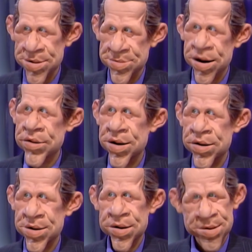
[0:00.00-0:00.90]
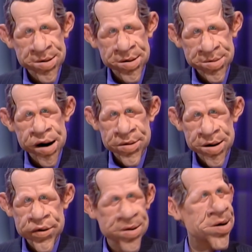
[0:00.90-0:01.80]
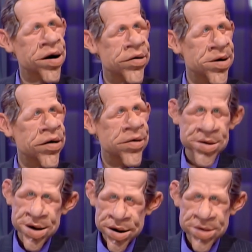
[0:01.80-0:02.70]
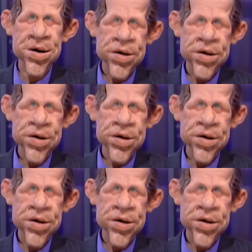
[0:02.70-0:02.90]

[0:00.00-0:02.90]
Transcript: on vous a entendu dire ça ce matin sur Europe 1, mais